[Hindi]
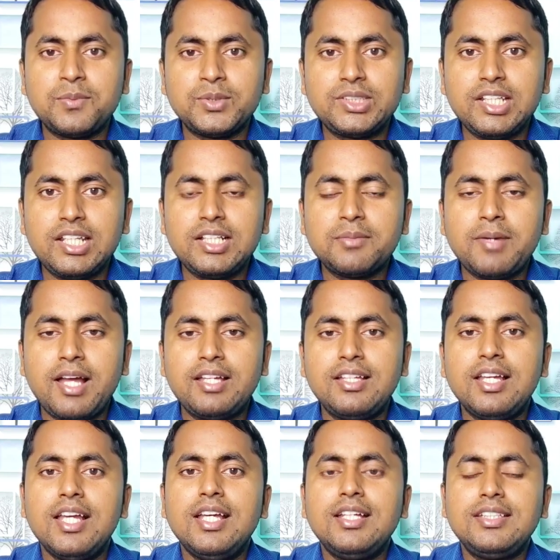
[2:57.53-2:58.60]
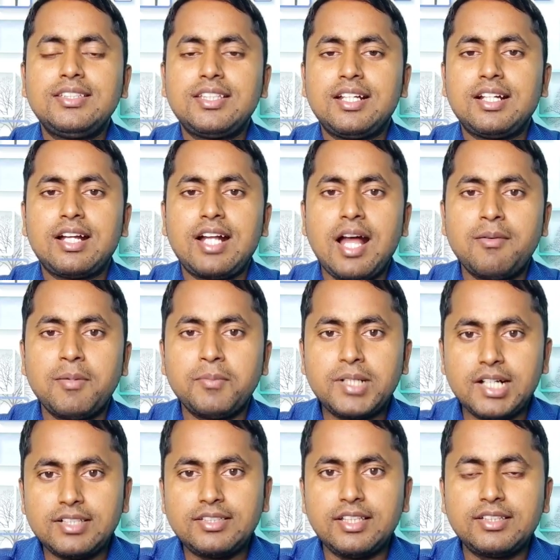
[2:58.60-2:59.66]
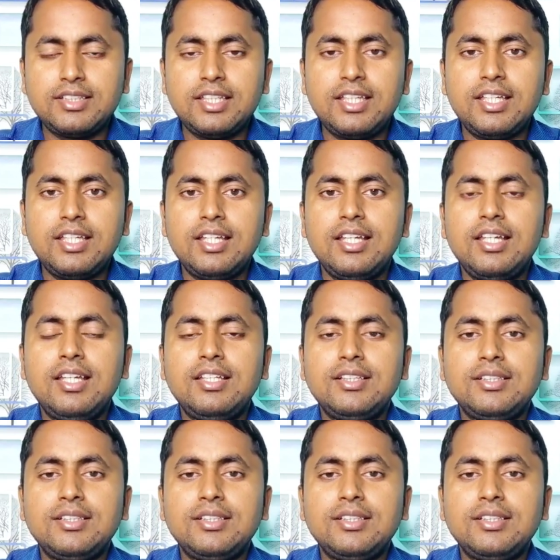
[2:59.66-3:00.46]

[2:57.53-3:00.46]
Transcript: पूछ रहे हैं कि भाई इस तरह का काम हम कर सकते हैं